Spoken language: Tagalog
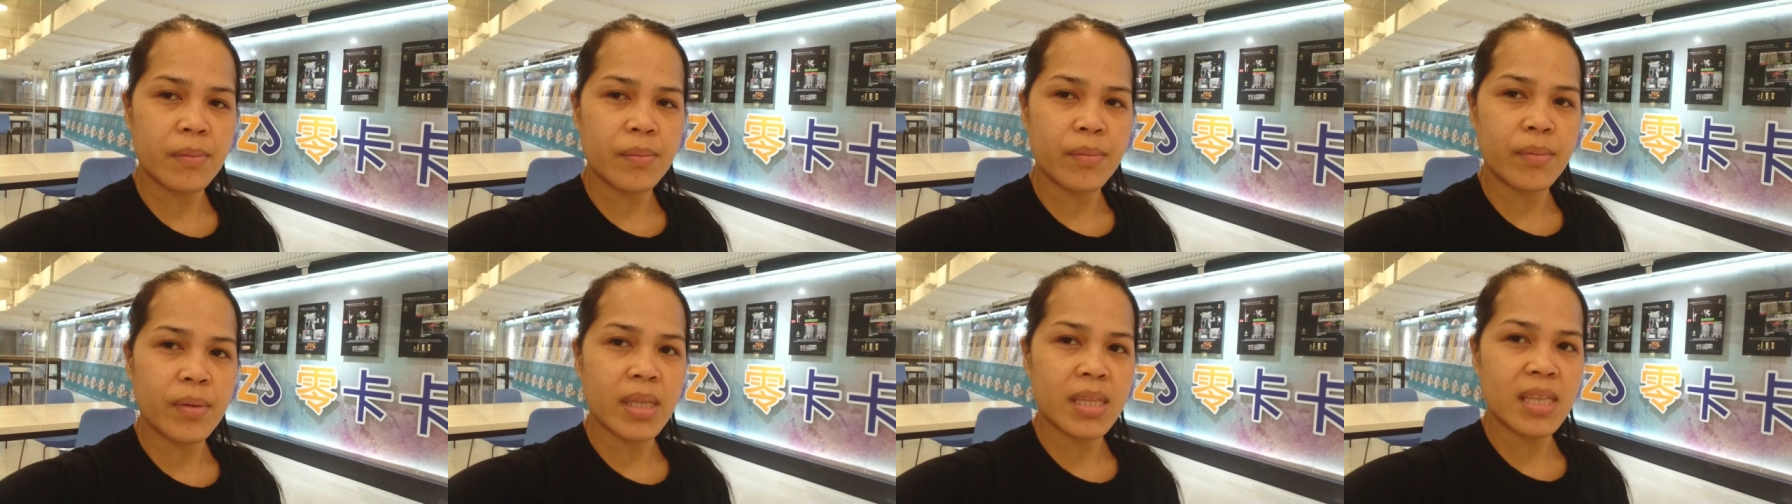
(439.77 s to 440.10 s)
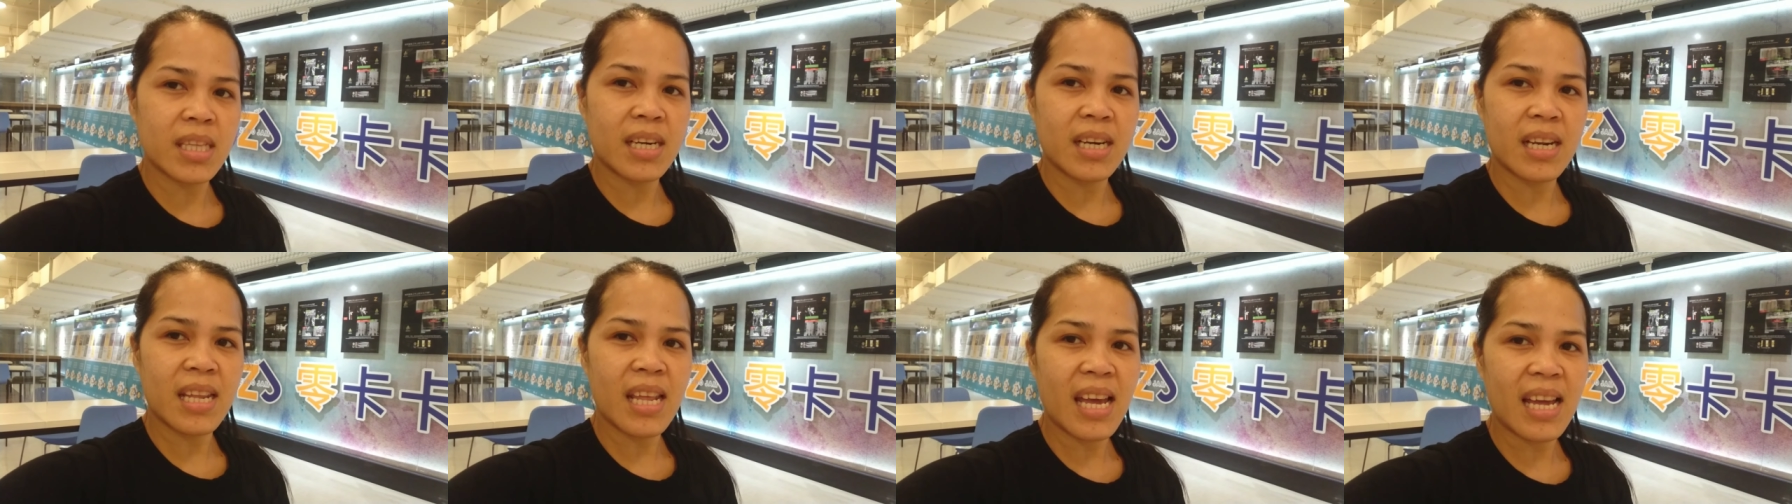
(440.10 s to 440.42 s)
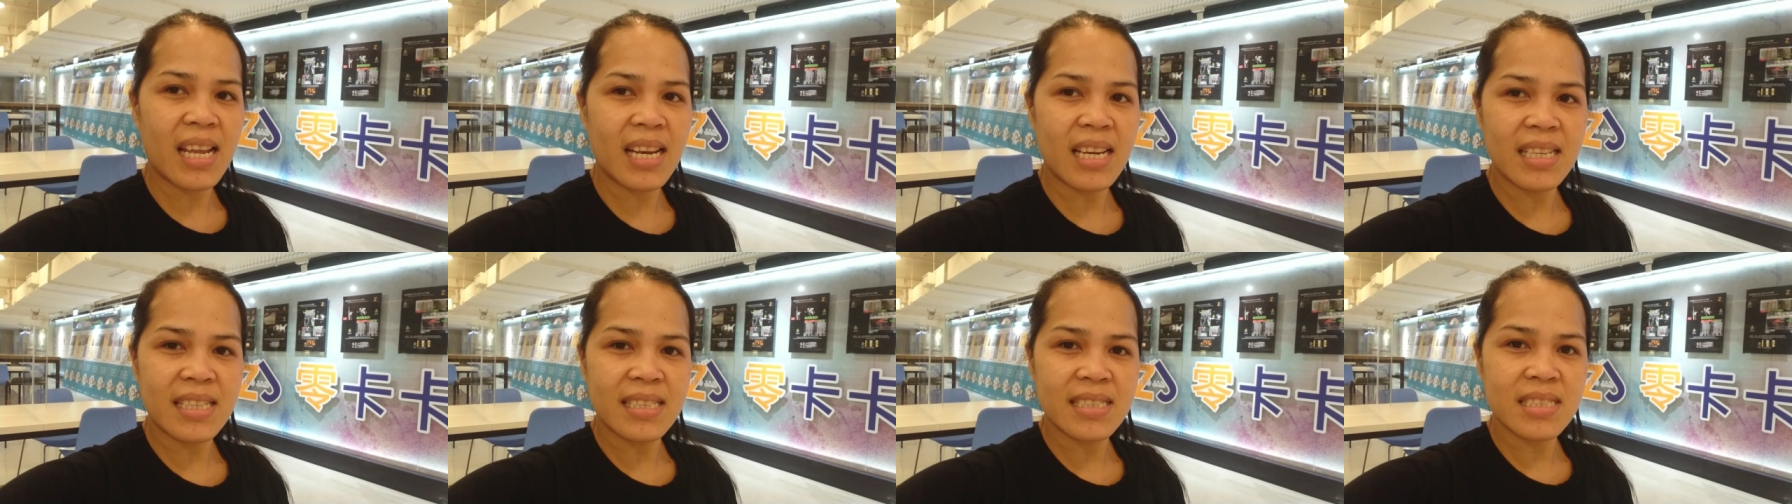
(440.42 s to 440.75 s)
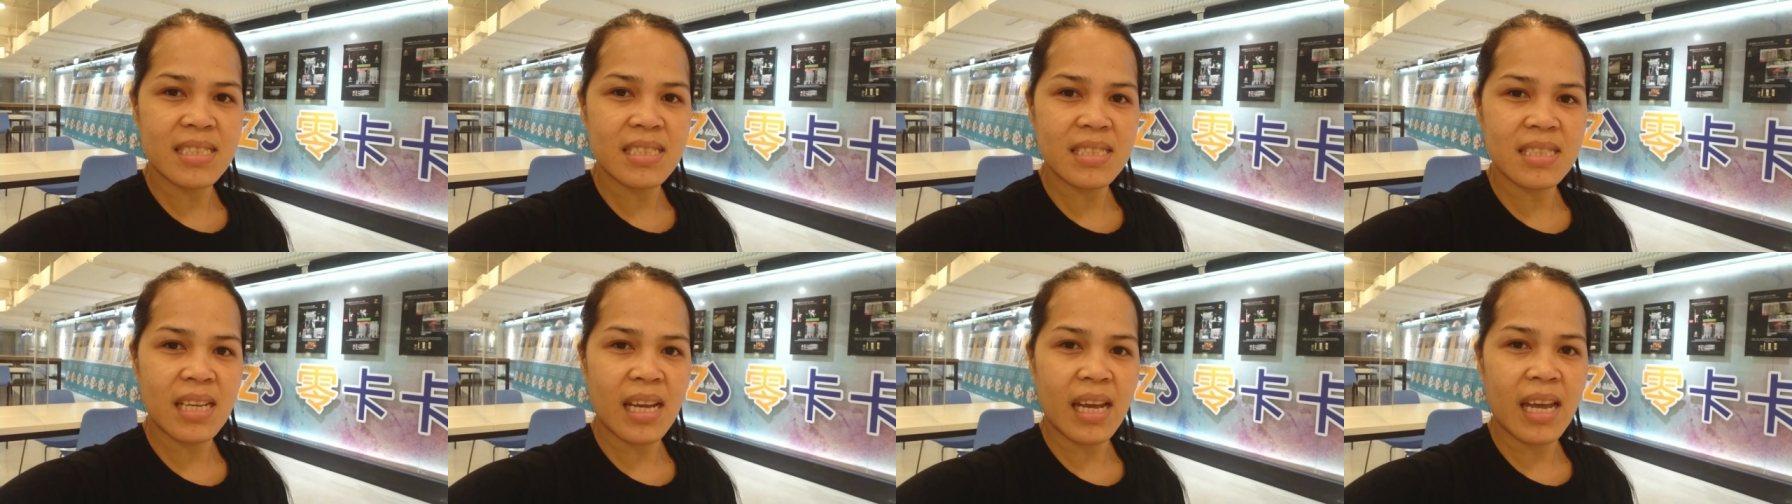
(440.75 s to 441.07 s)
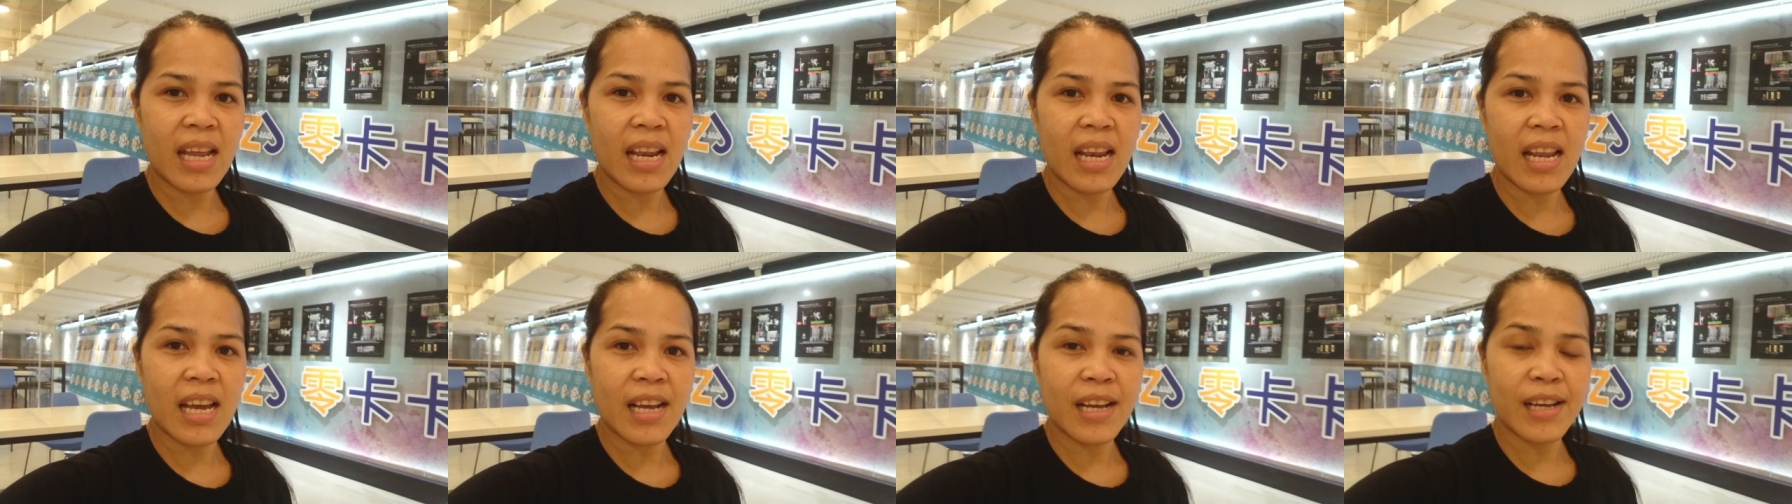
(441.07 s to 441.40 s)
materialis na
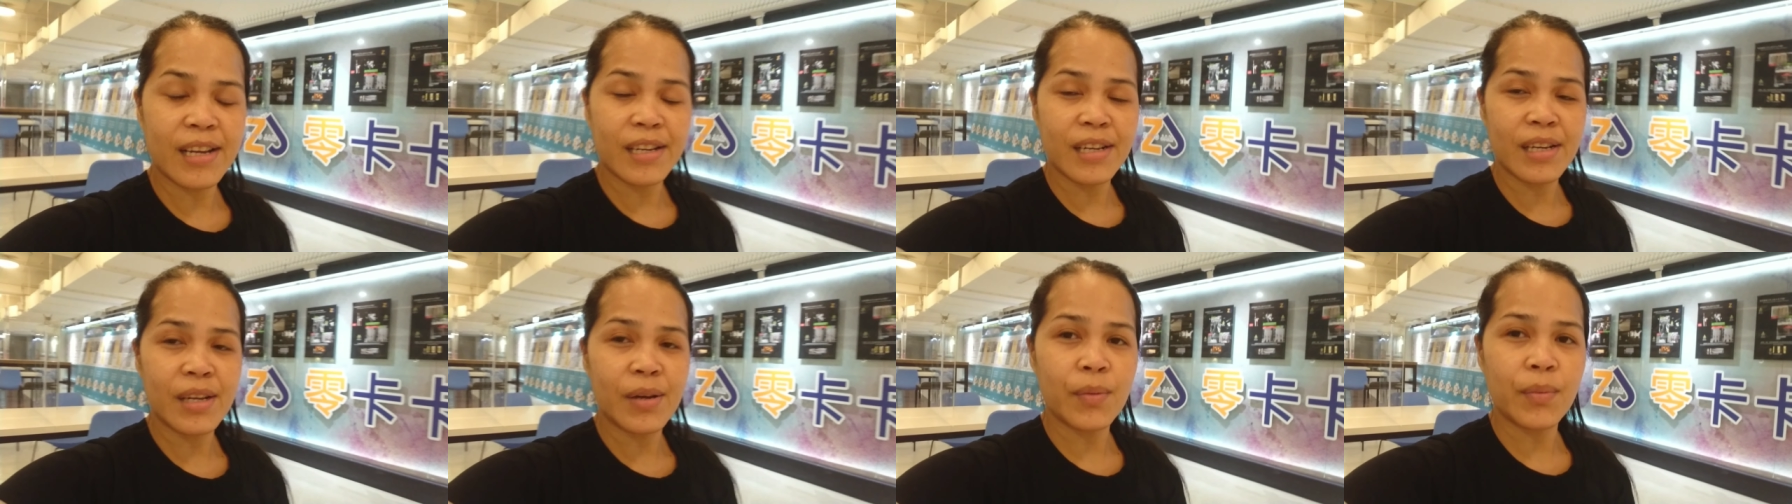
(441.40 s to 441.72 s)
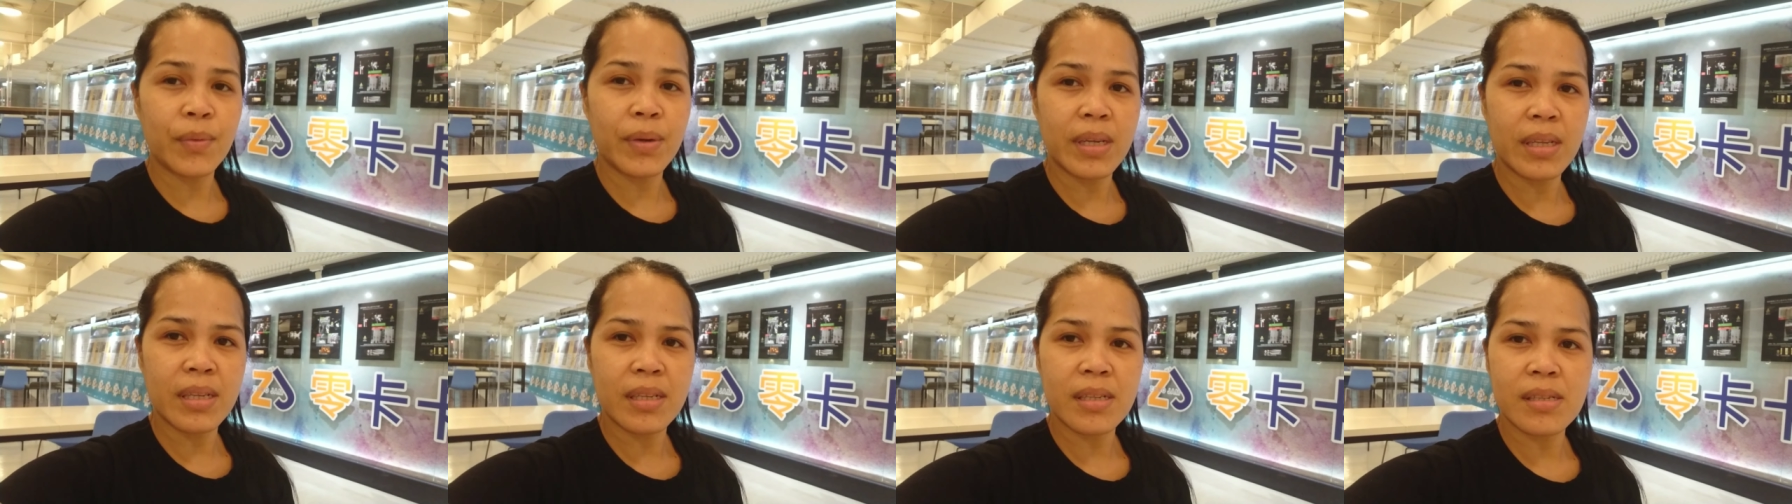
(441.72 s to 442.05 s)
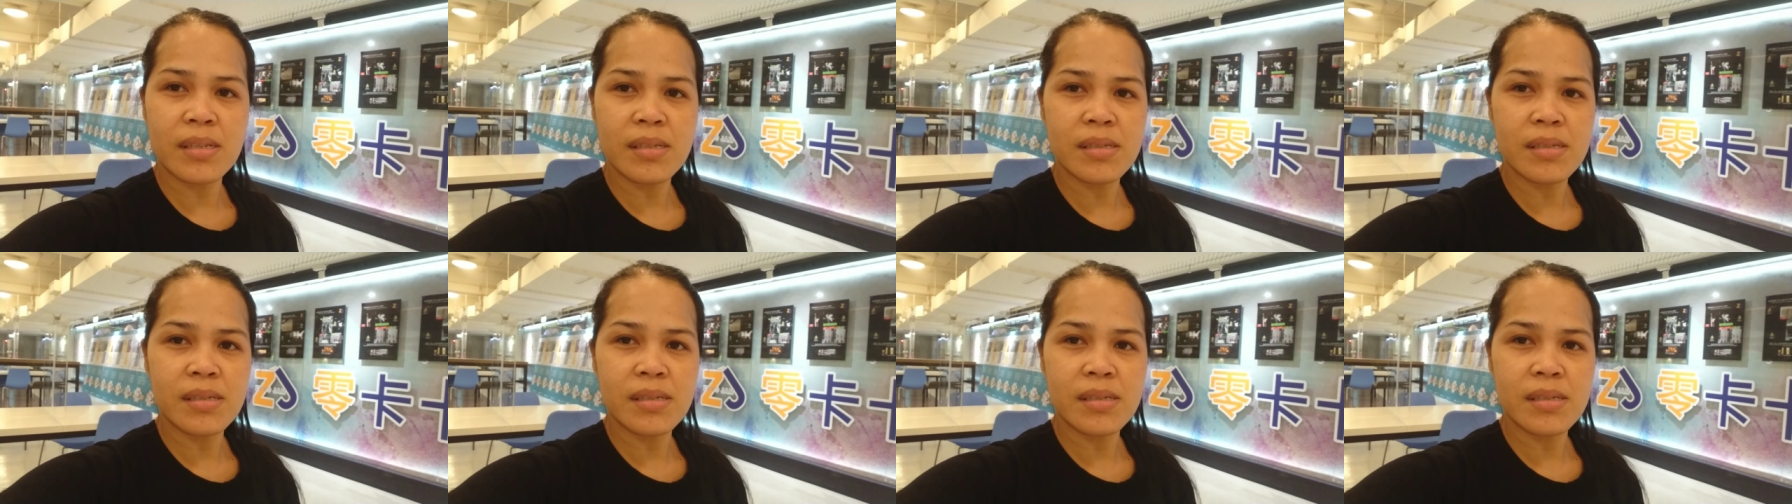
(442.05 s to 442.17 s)
kailangan gawin.